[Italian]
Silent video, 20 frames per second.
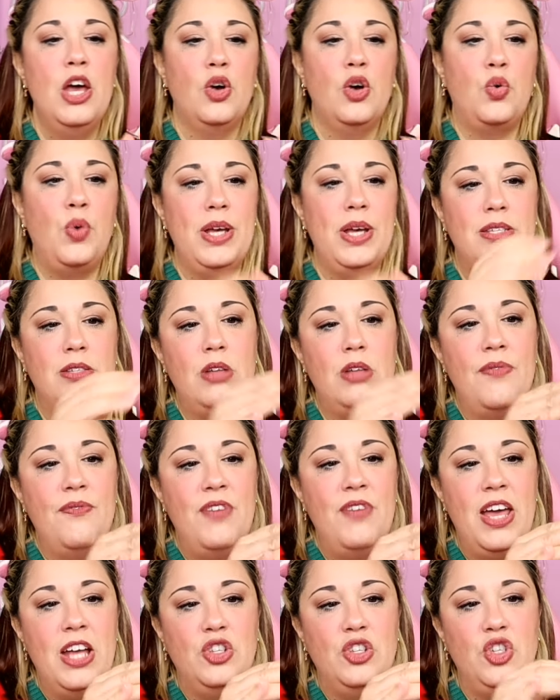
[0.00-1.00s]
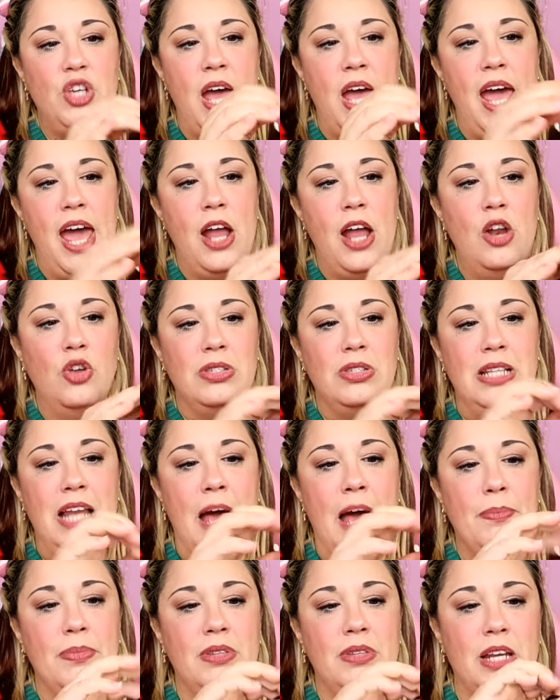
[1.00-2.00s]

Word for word: Questo invece è lo slime